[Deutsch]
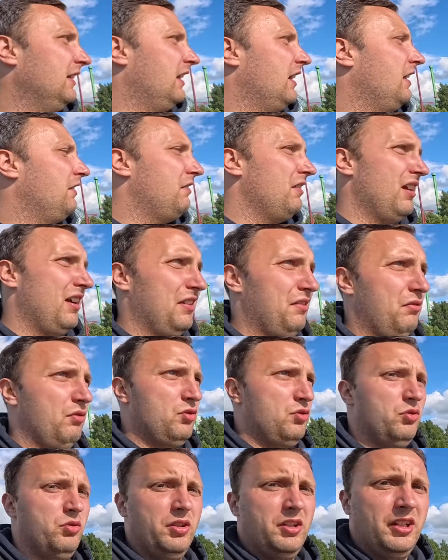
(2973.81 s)
dann hat Sarah
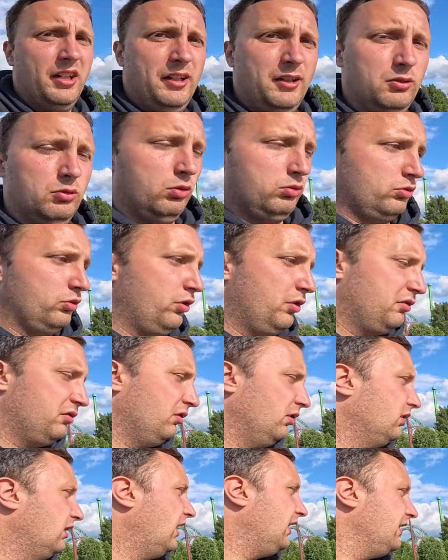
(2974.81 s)
zwischendurch angeguckt und es
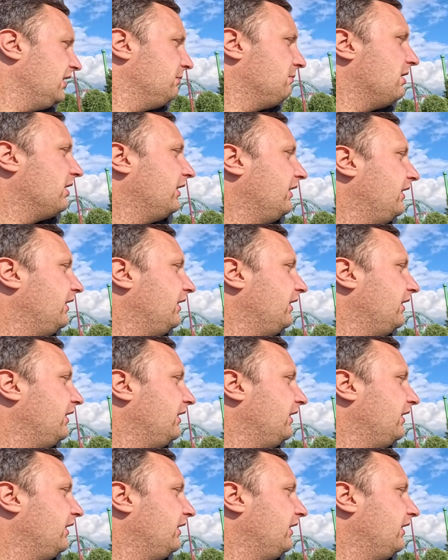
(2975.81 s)
soll gar nicht mehr